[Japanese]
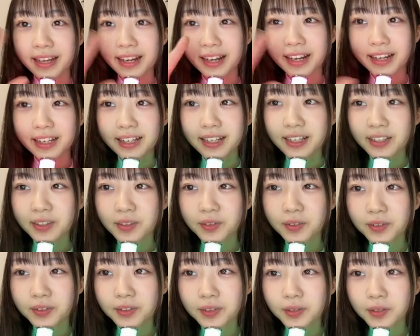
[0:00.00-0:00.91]
ありが
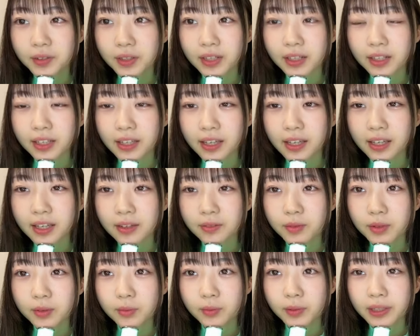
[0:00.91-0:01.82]
とうドアラね
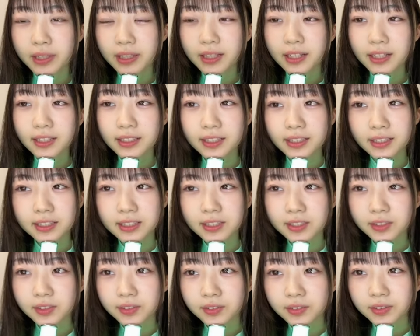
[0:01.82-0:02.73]
みゆも行きたかったんで
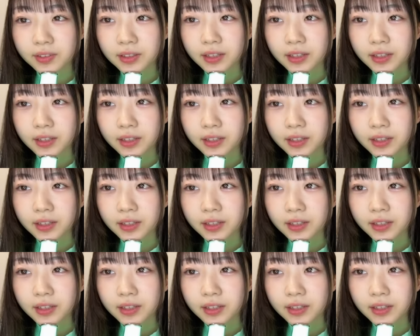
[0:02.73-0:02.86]
すよ